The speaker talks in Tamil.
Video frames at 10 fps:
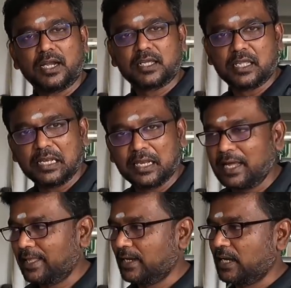அழுக்கு
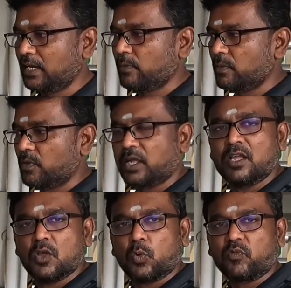இல்லை அதனால் நான் என்ன பண்ண
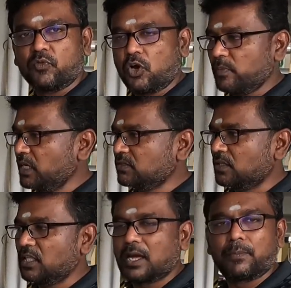போகிறேன் ஒரு ஃபோர்
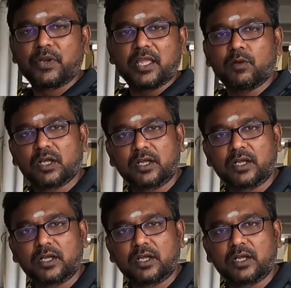மினிட்ஸ் வந்து இதை அப்படியே